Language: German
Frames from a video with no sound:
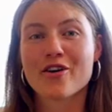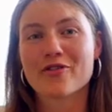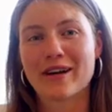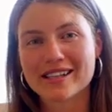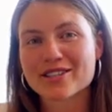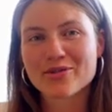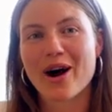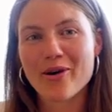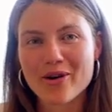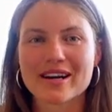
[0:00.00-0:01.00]
Falls du
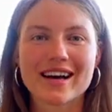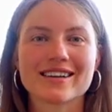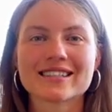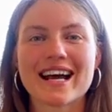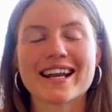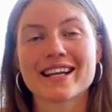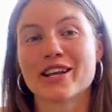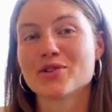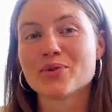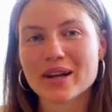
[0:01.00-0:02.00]
auch nach irgendeiner
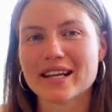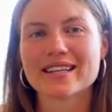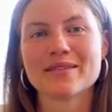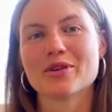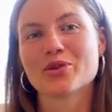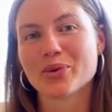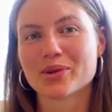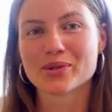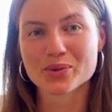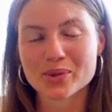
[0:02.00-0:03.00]
natürlichen
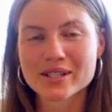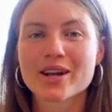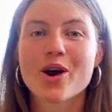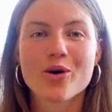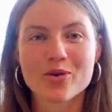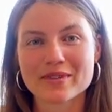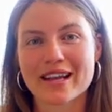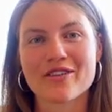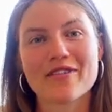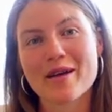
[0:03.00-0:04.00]
Methode suchst, um
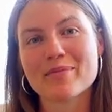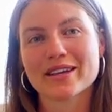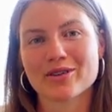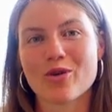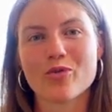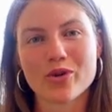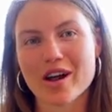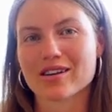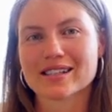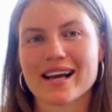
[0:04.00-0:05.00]
deinen weiblichen
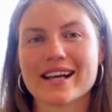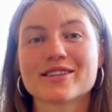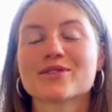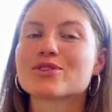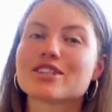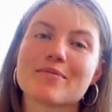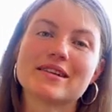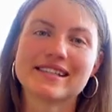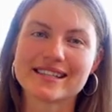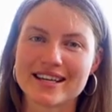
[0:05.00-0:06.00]
Hormonhaushalt zu
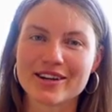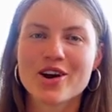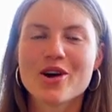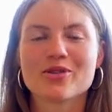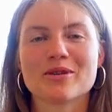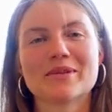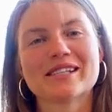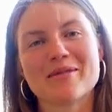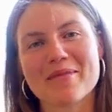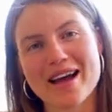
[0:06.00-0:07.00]
stabilisieren und ein
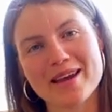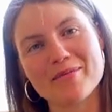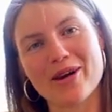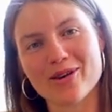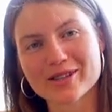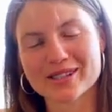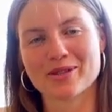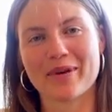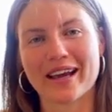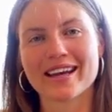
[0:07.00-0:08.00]
bisschen mehr in Balance zu
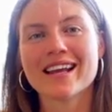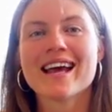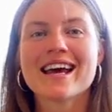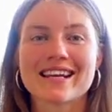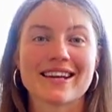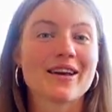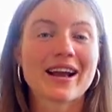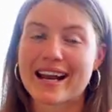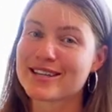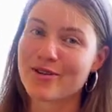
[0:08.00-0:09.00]
bringen, dann
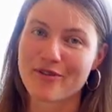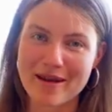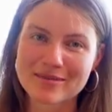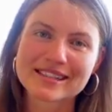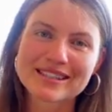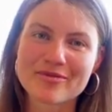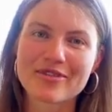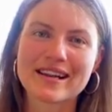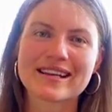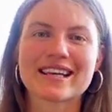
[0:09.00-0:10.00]
kann ich dir nur wärmstens
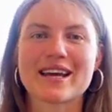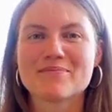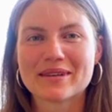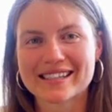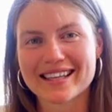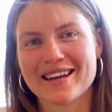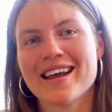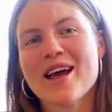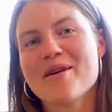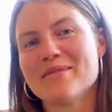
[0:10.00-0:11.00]
empfehlen, dich ein bisschen
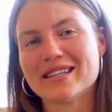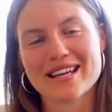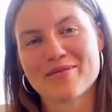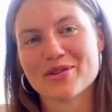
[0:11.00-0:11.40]
mit der